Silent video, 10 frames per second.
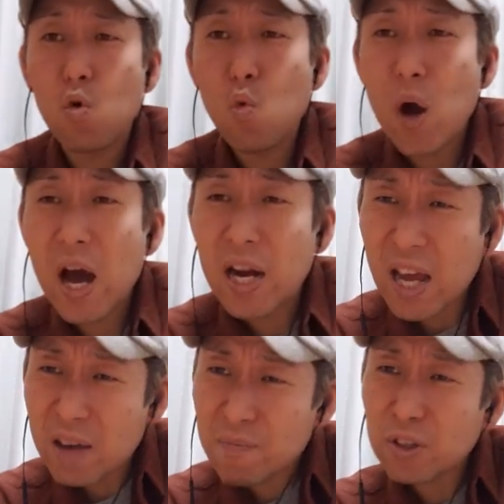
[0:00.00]
what
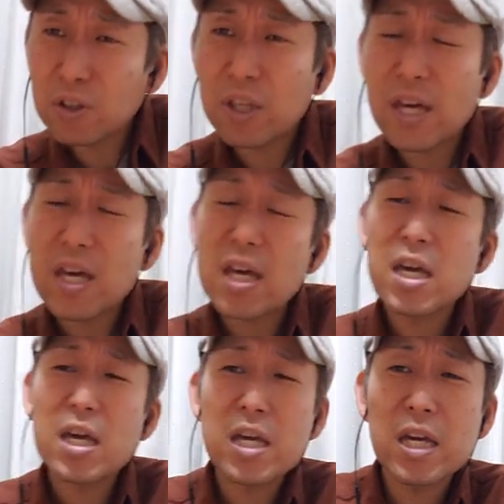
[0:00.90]
I'm
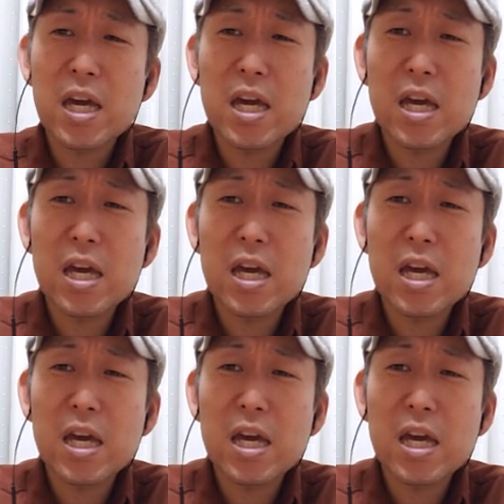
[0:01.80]
singing.